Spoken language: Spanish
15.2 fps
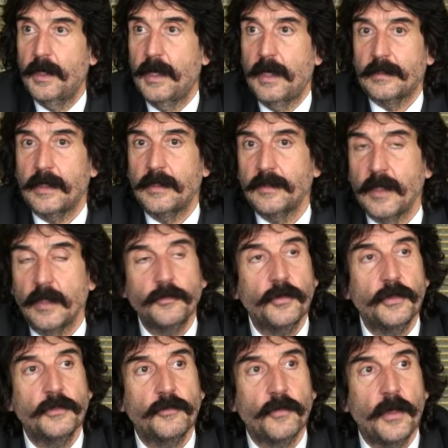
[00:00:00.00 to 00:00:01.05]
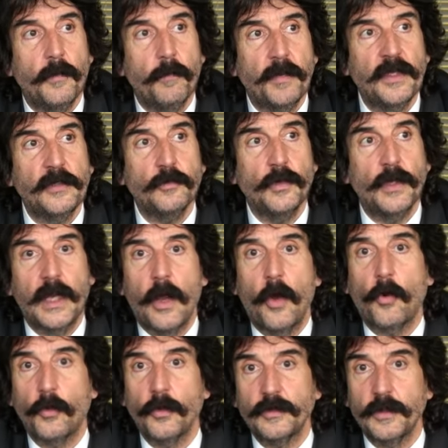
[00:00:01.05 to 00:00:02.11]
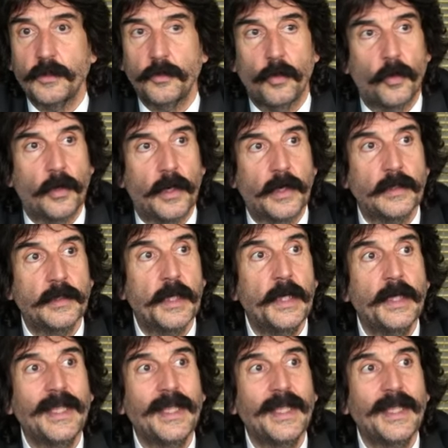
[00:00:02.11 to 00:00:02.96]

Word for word: Las transacciones son en pesos y el ahorro es en dólares.